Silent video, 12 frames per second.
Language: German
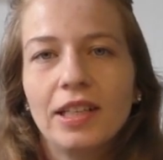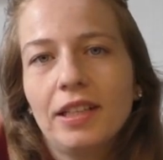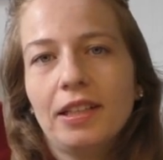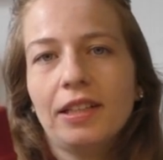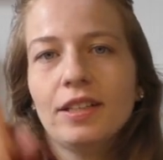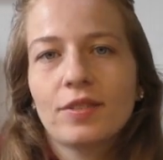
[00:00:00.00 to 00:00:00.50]

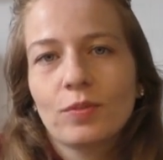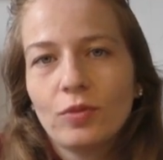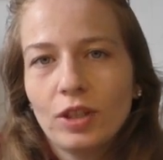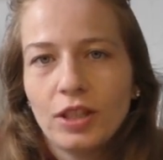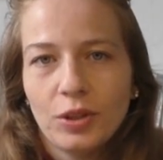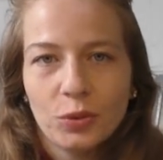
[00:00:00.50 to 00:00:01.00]
In diesem
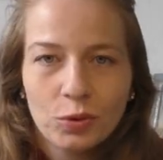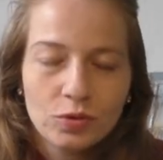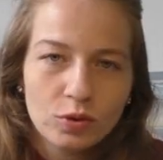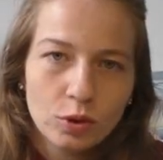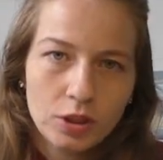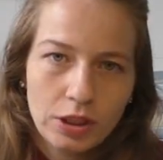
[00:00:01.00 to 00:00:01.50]

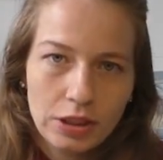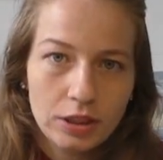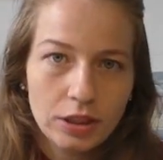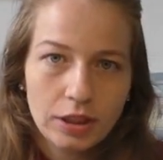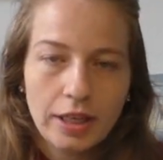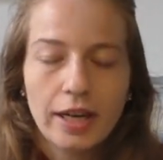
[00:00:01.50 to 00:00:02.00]
Video würde
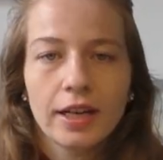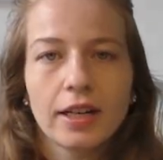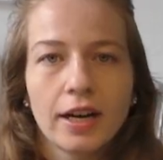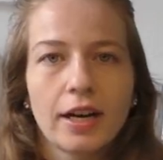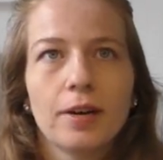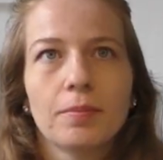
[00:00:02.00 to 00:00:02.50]
ich
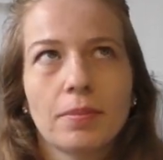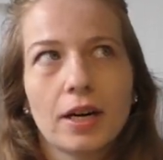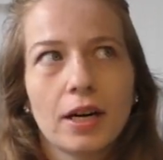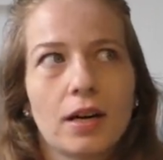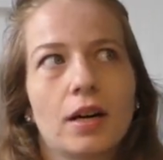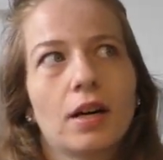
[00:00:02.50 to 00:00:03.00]
gerne ein
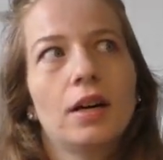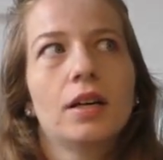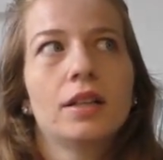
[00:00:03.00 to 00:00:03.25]
paar